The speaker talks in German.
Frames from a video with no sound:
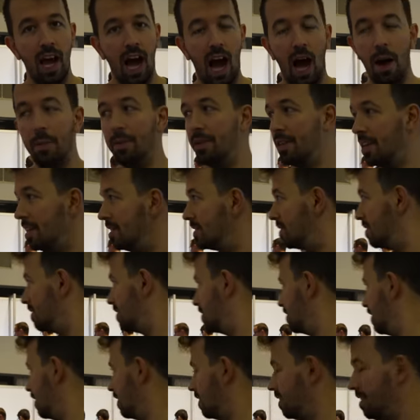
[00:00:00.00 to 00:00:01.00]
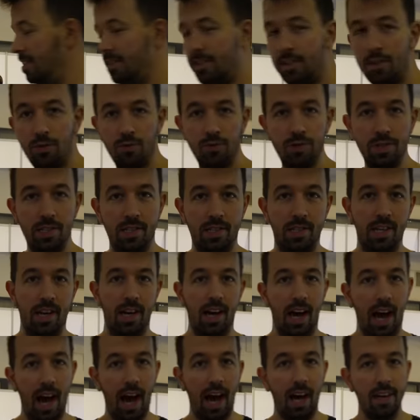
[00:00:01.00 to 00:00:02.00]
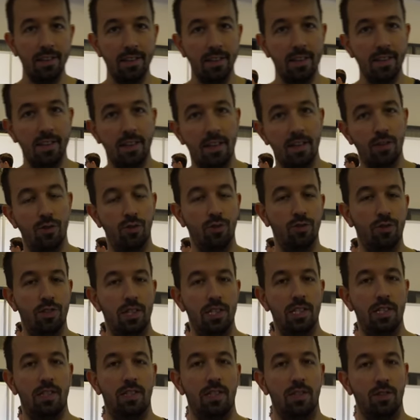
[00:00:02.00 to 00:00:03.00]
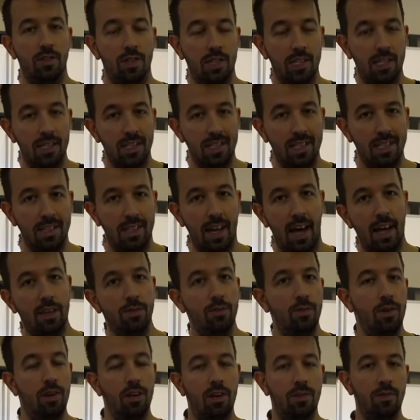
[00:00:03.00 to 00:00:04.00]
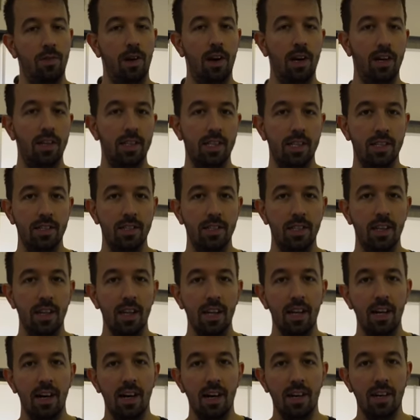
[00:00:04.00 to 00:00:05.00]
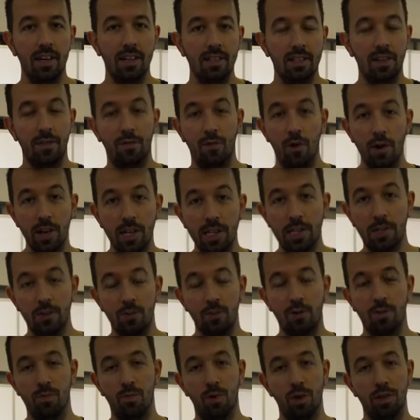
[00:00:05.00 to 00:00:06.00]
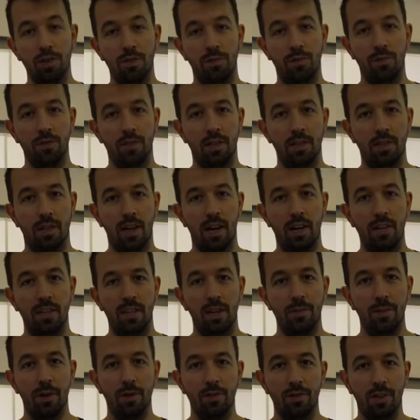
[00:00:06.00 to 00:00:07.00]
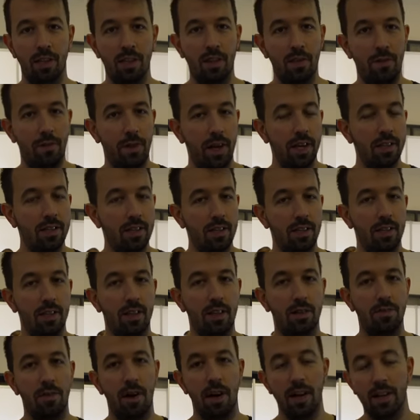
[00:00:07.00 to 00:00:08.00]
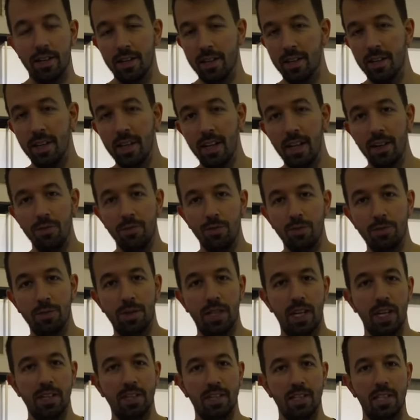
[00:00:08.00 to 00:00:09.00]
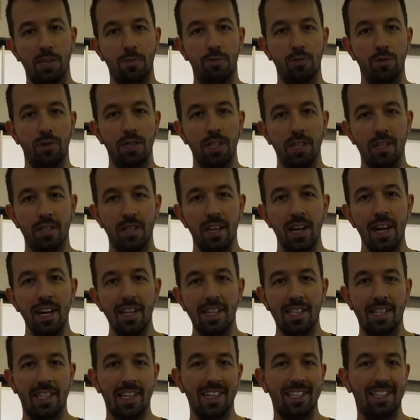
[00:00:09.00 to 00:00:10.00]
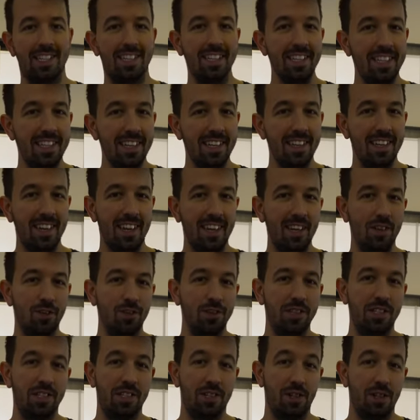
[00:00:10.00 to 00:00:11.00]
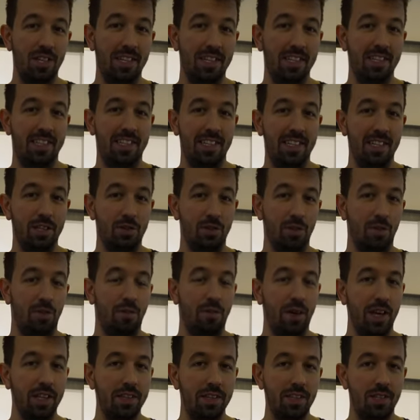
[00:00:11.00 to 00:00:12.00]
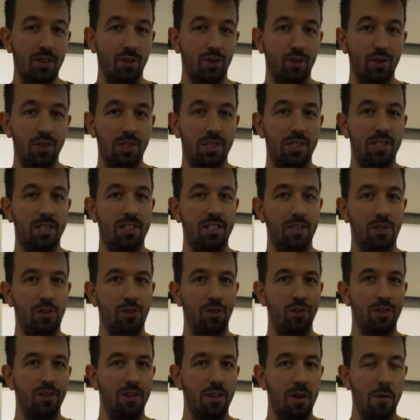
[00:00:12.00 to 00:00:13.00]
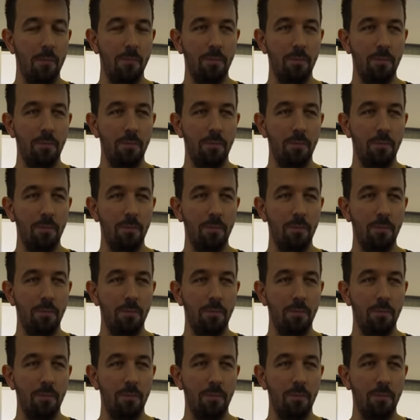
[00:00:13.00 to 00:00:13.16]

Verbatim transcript: Aber jetzt ist hier hinter uns der ANAC-Contest, also das ist Nano-Aquarien, äh, die vorgezogen wurden von den Teilnehmern und dann die fertigen Aquarien wurden mit hertransportiert. Das heißt, diese Layouts sehen schon fertig aus, die sind schon